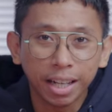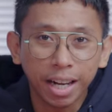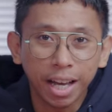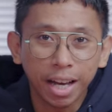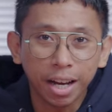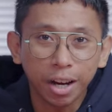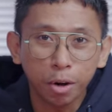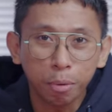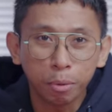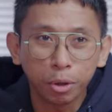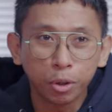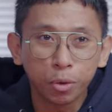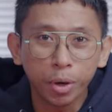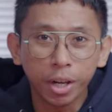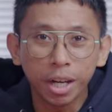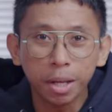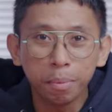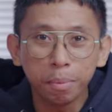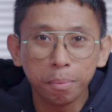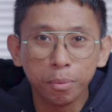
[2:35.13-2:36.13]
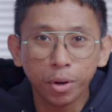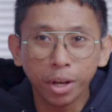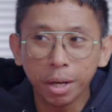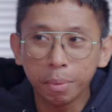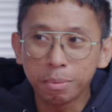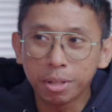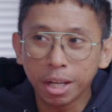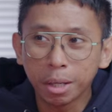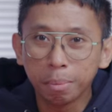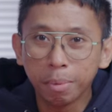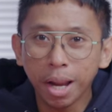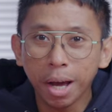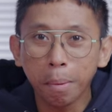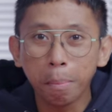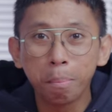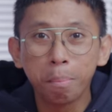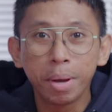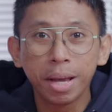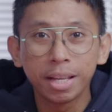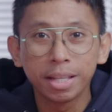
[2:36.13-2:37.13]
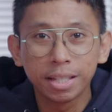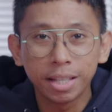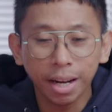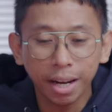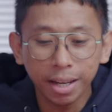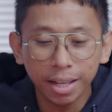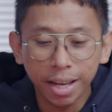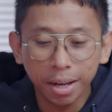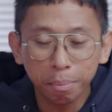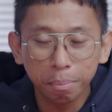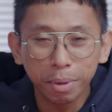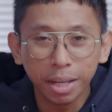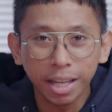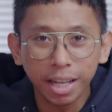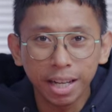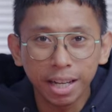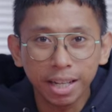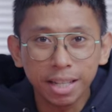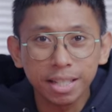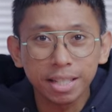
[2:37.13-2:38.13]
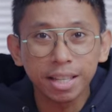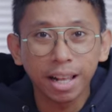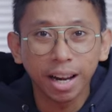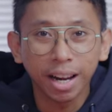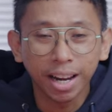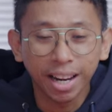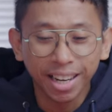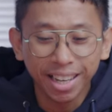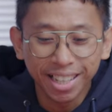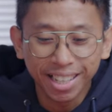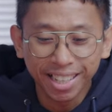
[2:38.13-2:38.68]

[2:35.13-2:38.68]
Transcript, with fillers: Nah, kalau menurut gue ini mungkin bisa dibilang bezel yang bikin kezel.